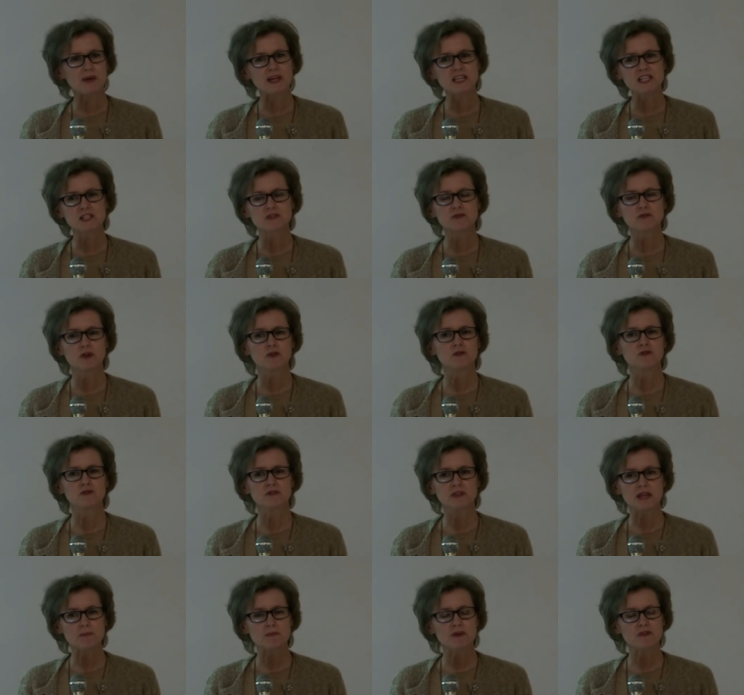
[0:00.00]
Państwo
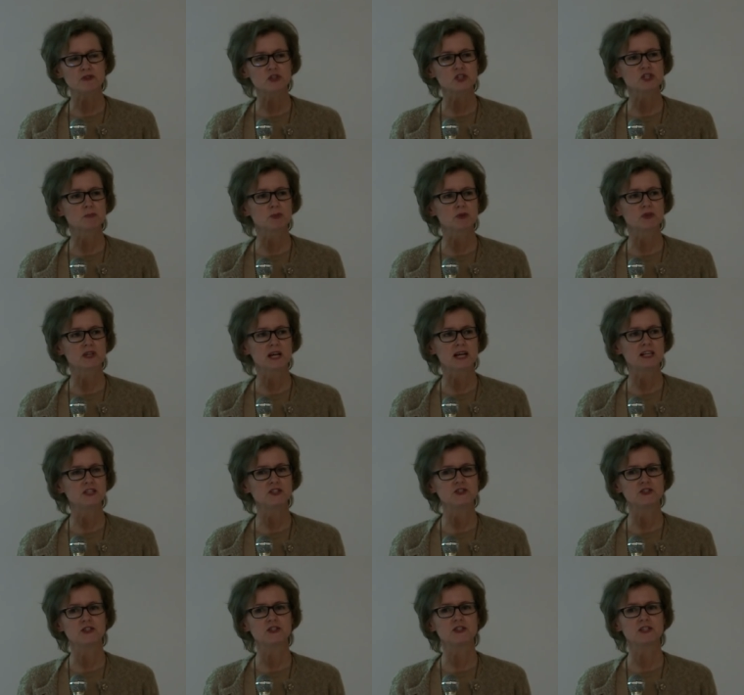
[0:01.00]
na pewno
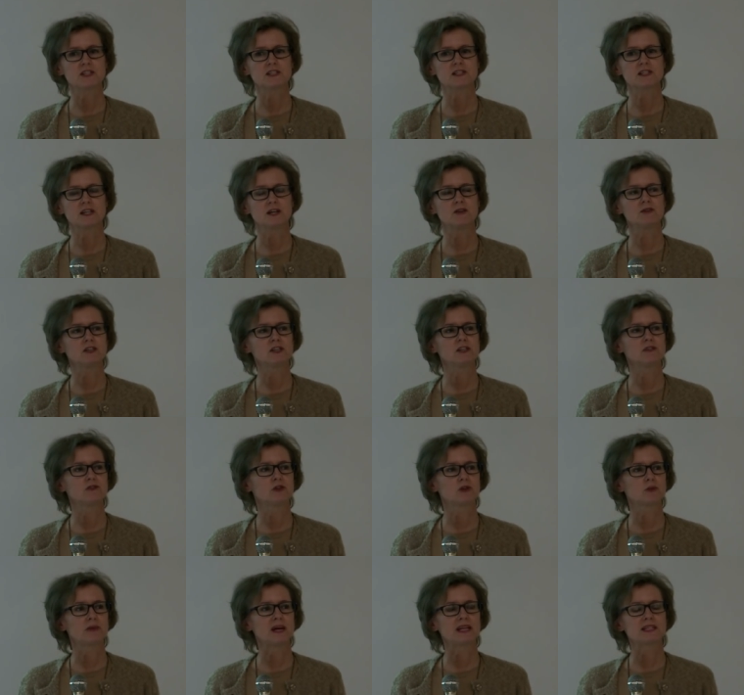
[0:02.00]
spotkaliście się z tą
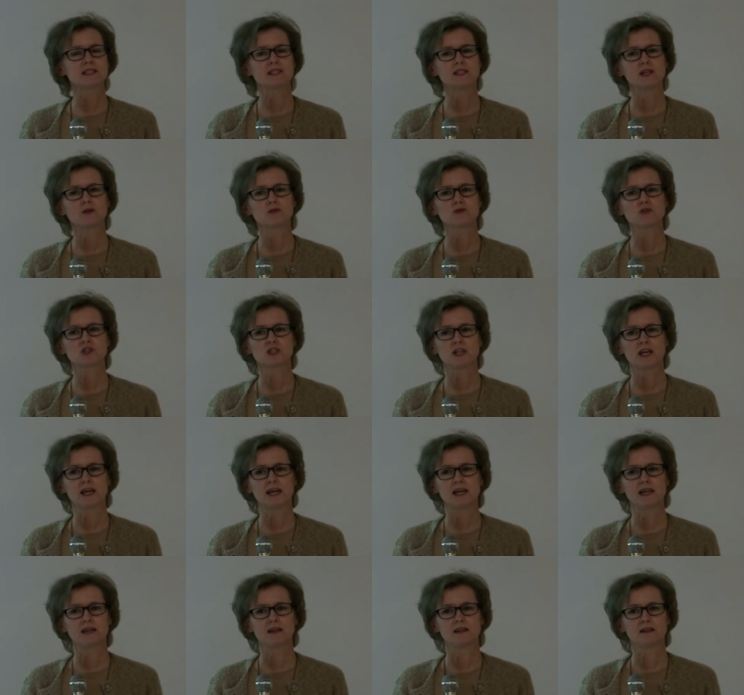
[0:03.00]
informacją, że
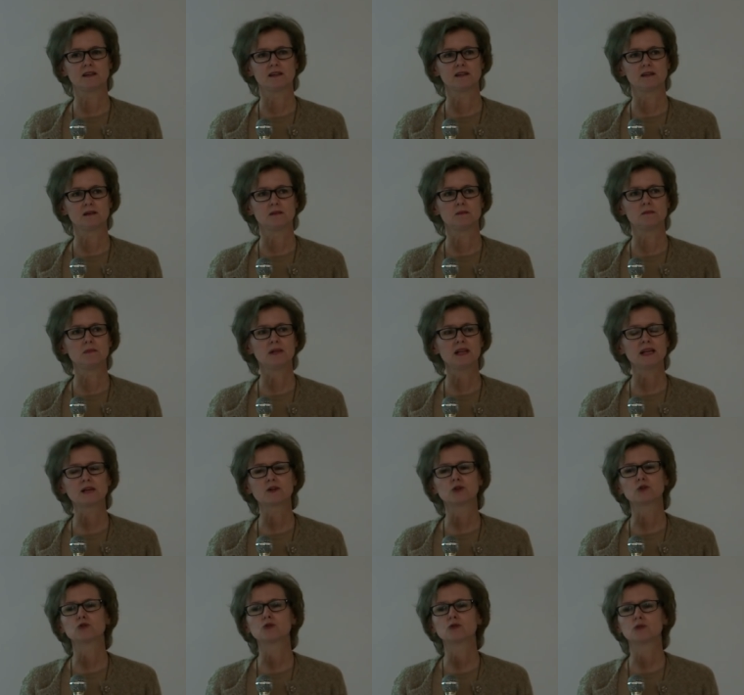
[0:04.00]
e,
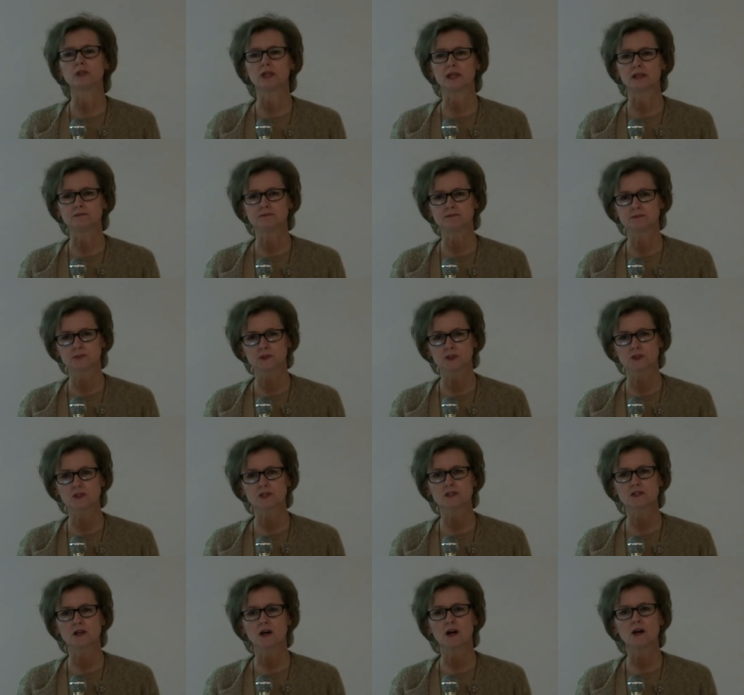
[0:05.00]
mleko truje. To
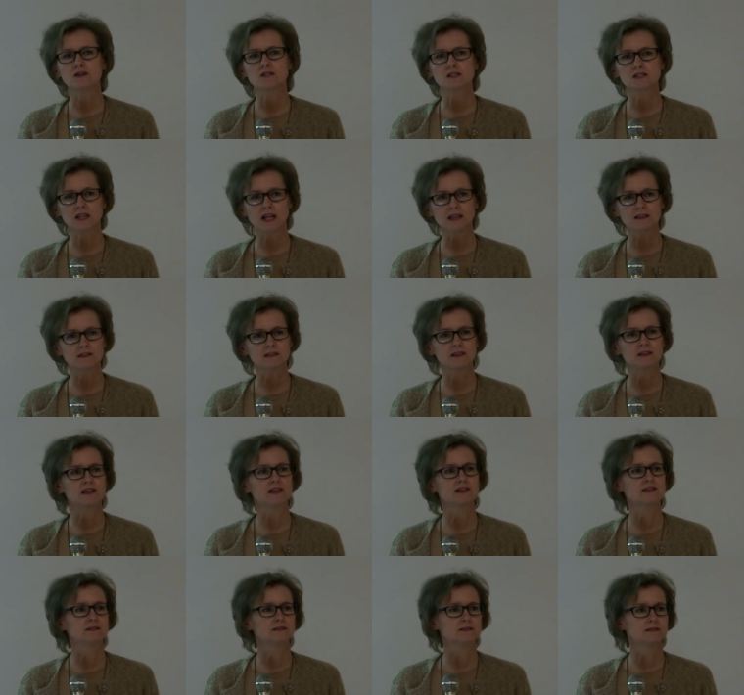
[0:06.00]
jest
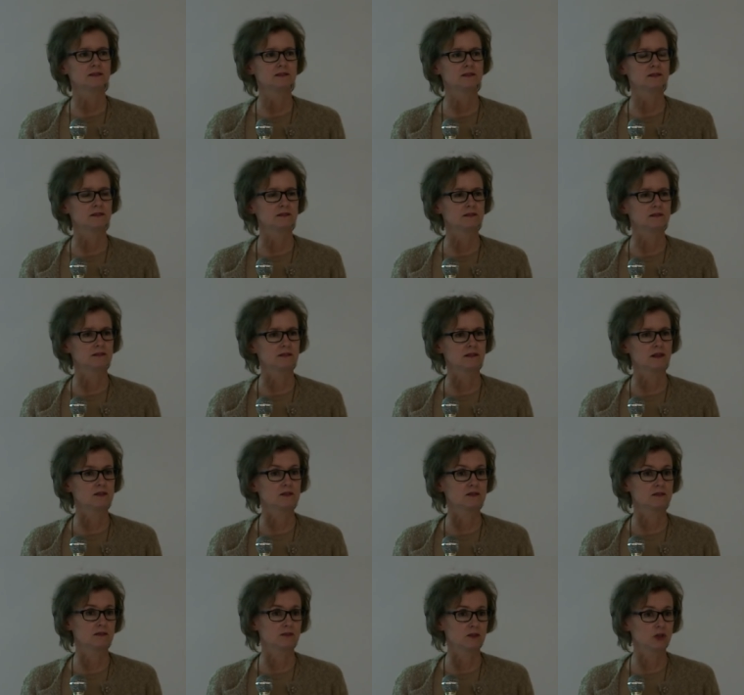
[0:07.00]
ostatnie Y,
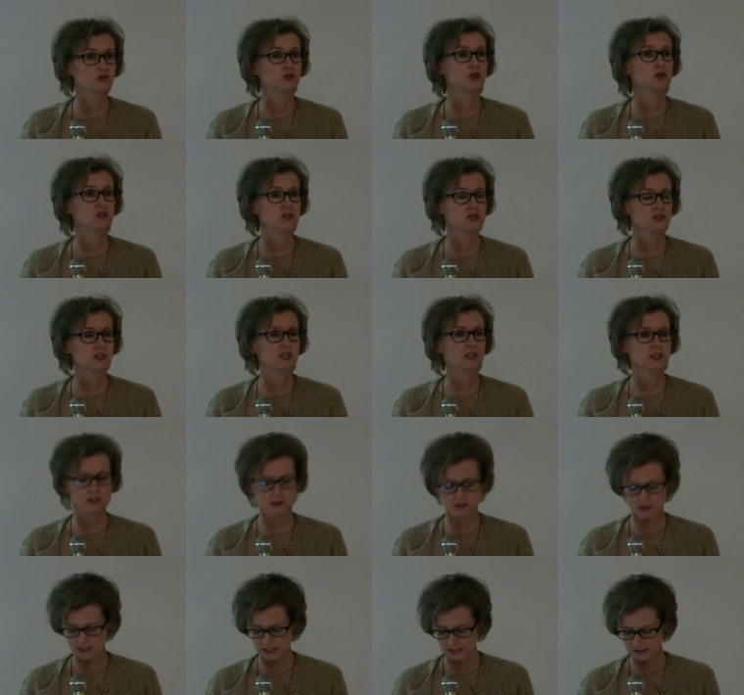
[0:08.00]
doniesienie
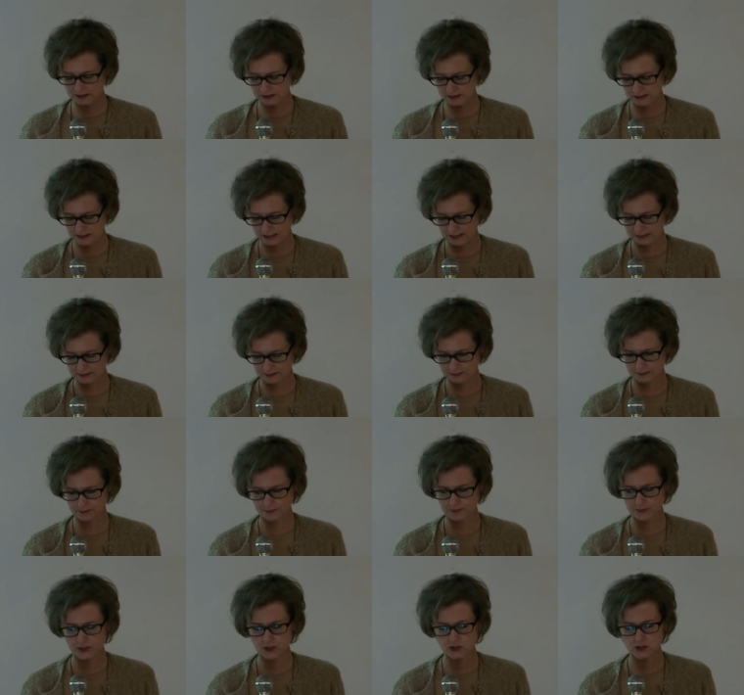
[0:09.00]
ostatnich lat.
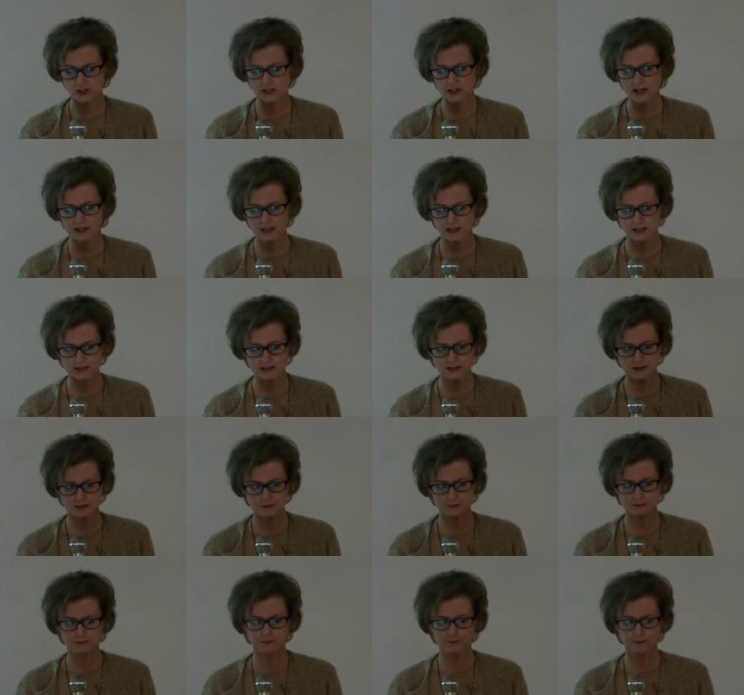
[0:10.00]
Czy tak jest?